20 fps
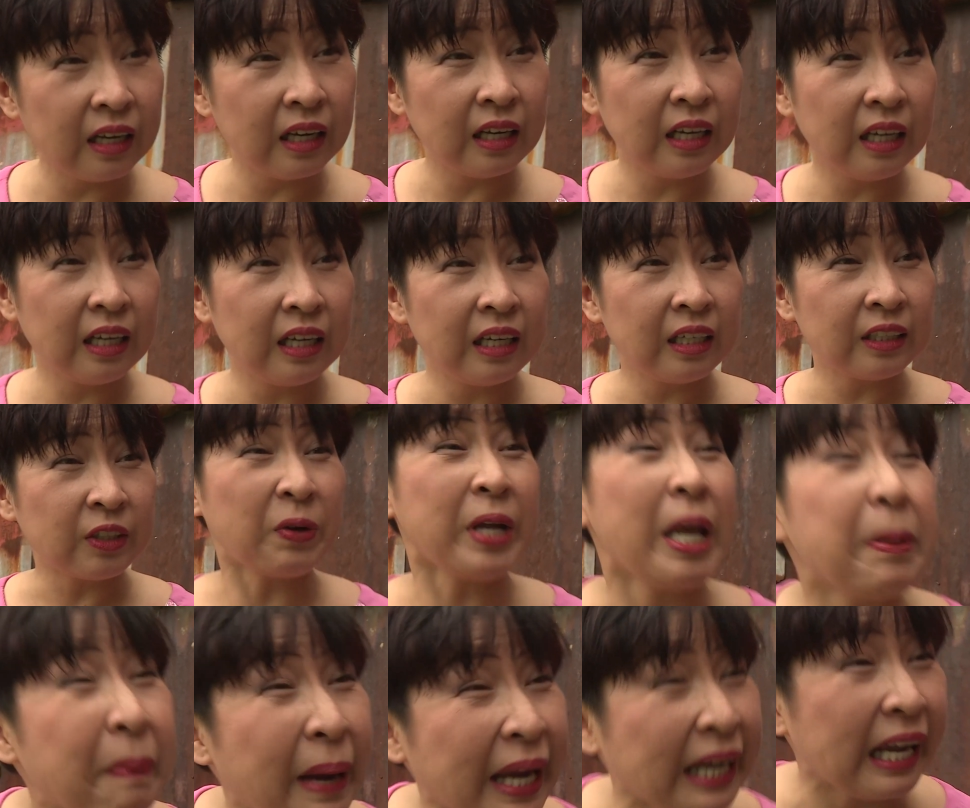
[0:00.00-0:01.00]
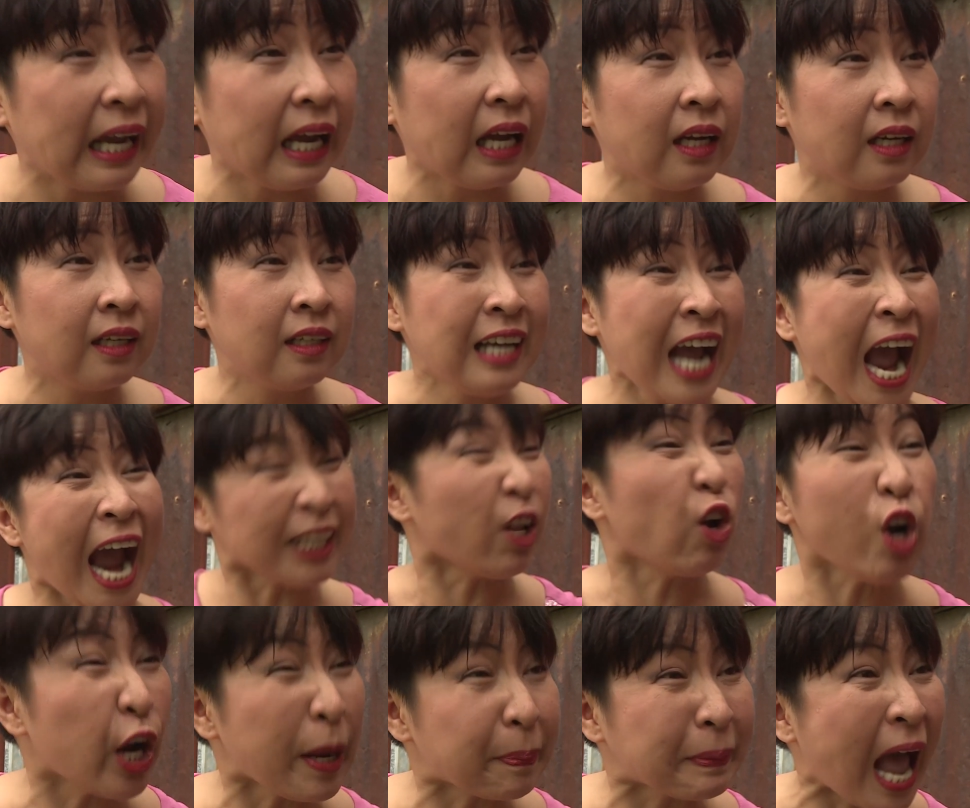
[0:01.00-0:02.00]
tội nghiệp tội nghiệp mày hả ai
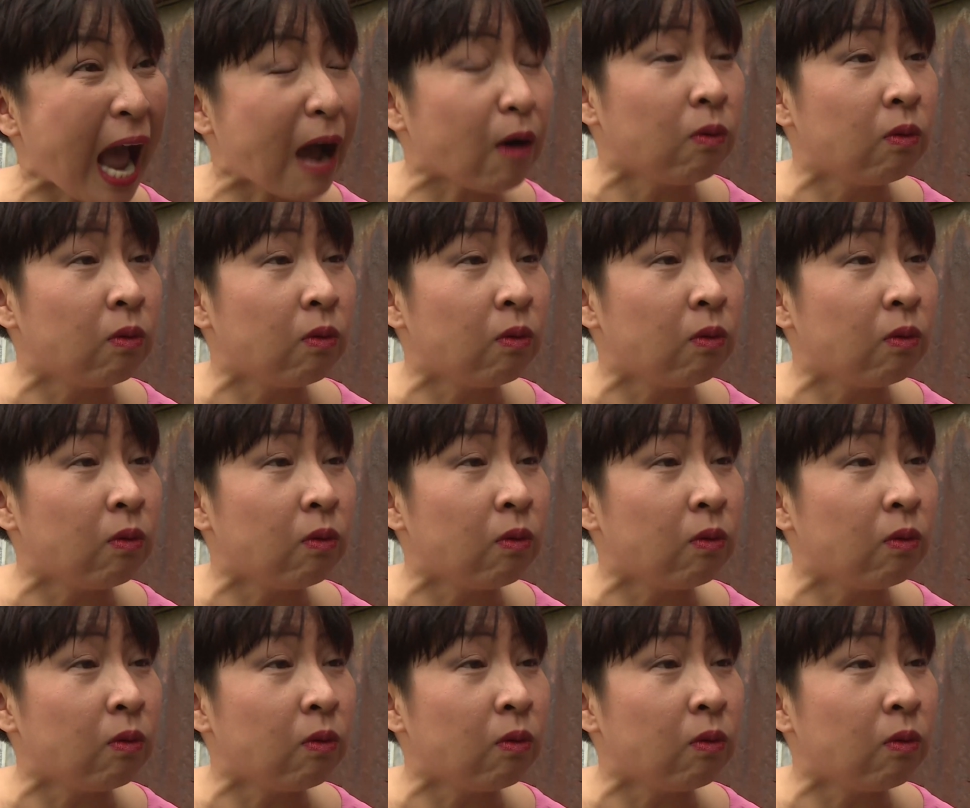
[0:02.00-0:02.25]
tội nghiệp tao